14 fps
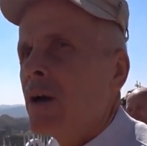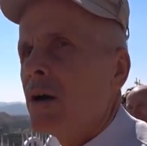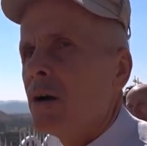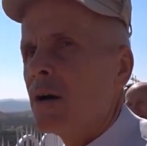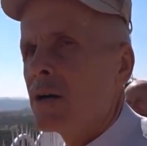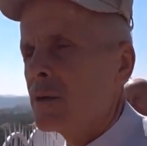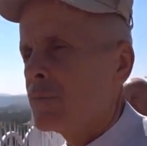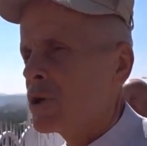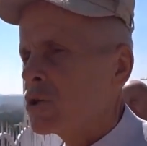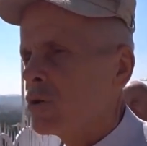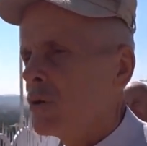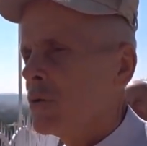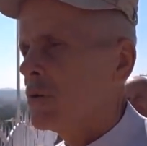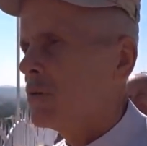Э, это
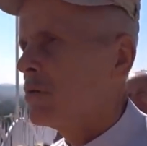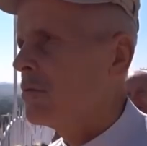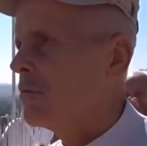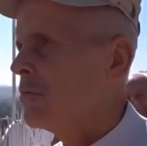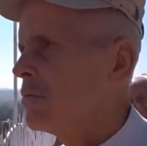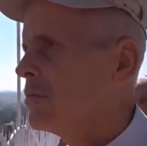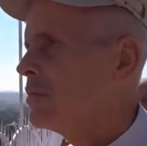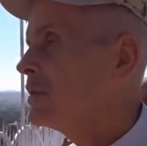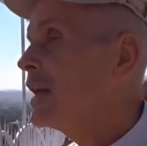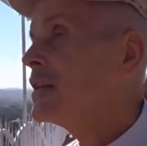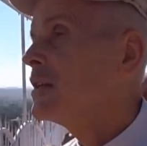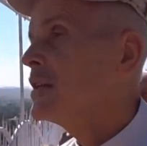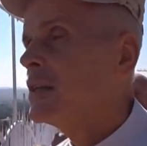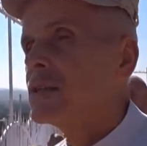большой, ну, я
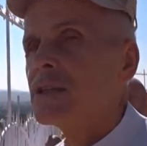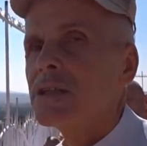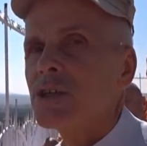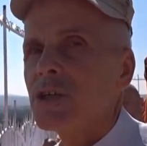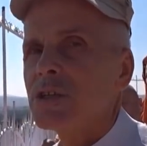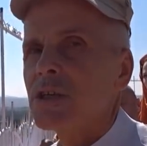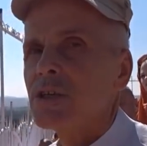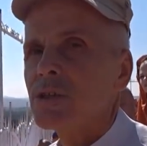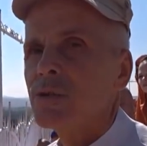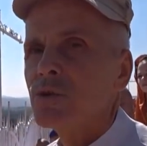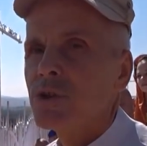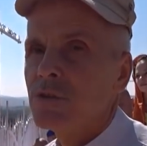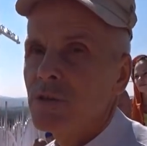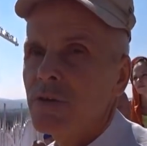не, я не слышал таких
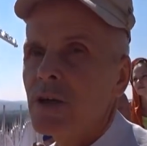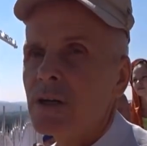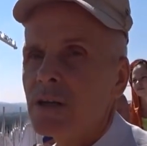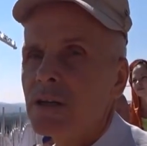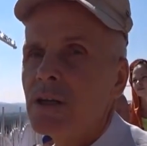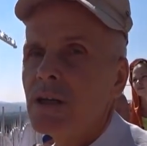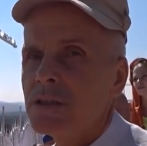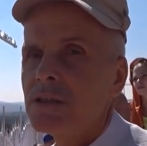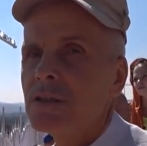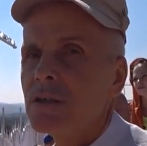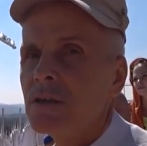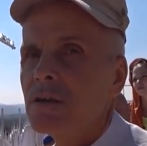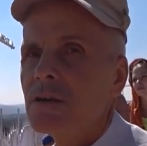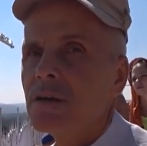случаев. Наверное, есть.
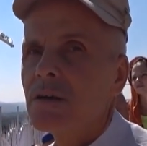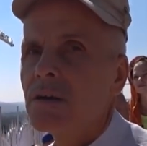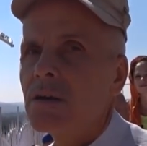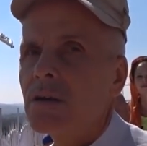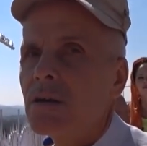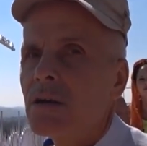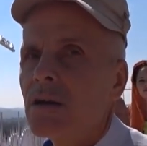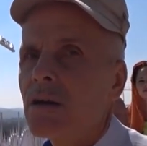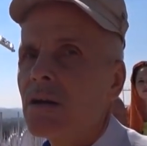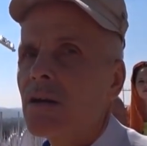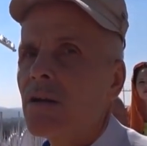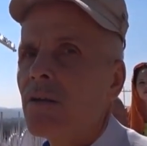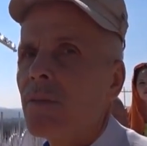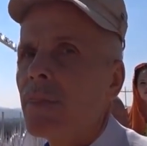Есть,
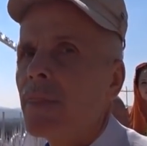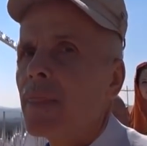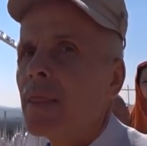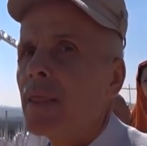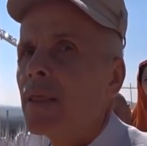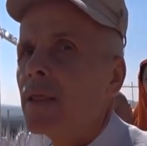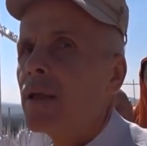3% говорят.